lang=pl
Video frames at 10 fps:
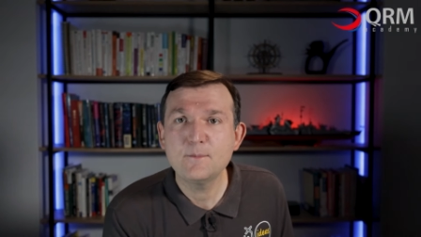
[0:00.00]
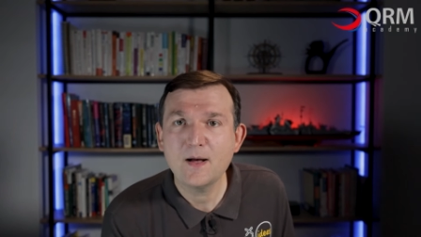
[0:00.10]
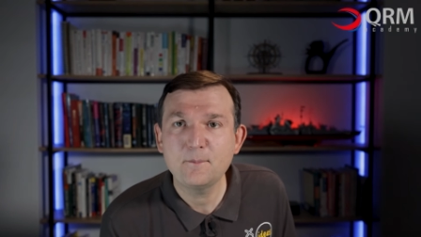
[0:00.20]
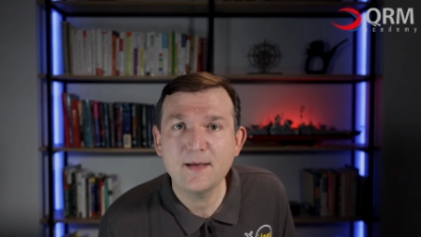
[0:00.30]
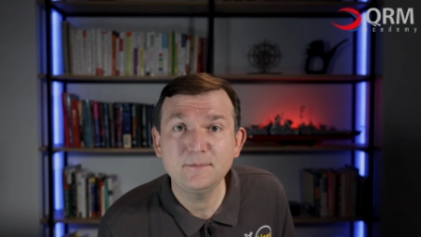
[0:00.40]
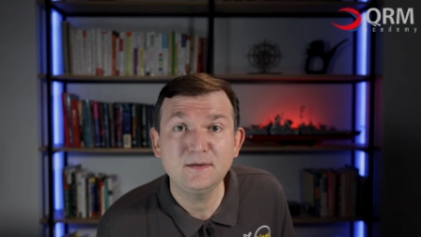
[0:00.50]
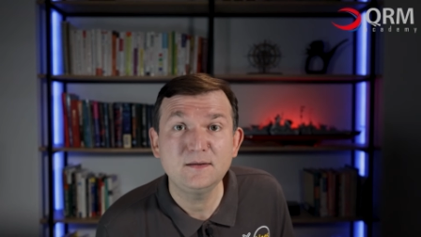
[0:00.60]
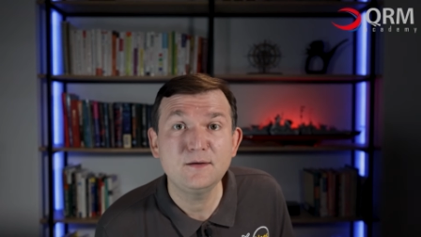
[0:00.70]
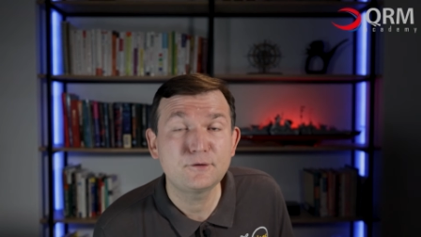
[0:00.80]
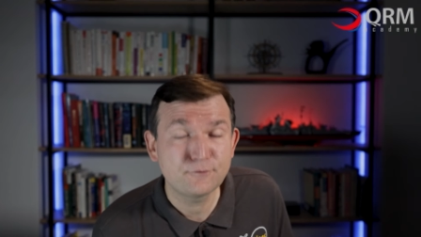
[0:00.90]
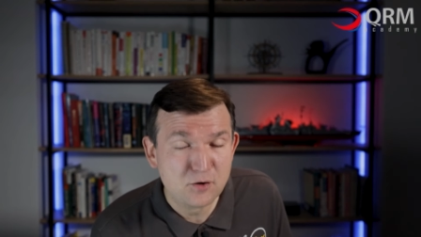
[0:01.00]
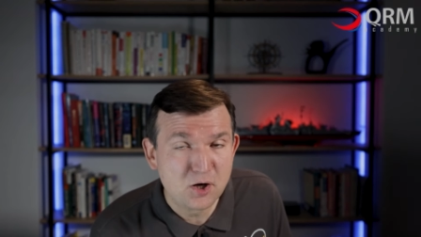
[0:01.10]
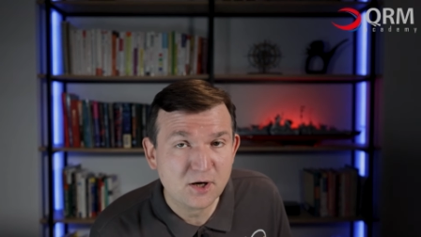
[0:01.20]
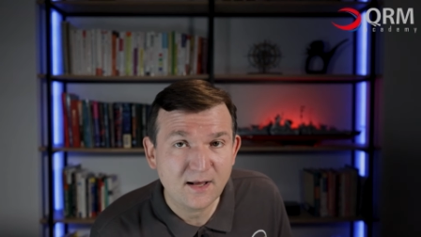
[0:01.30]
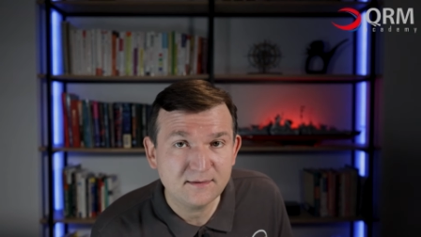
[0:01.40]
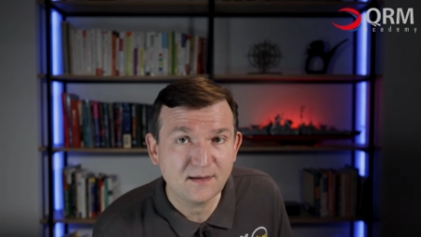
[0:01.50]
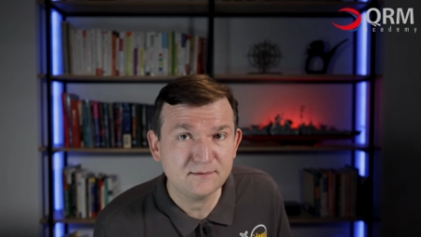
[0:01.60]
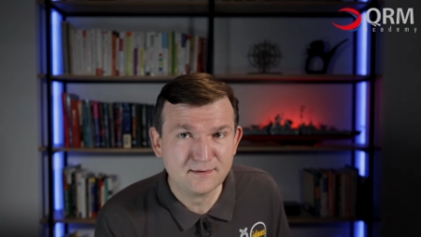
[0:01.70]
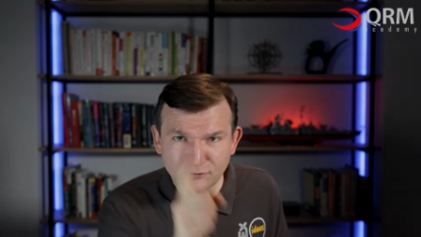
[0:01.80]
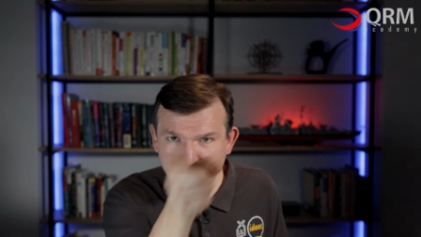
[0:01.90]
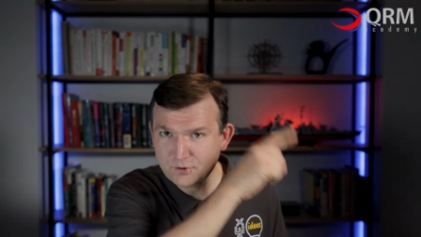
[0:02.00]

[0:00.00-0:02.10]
mapę MCT w Twojej organizacji, a się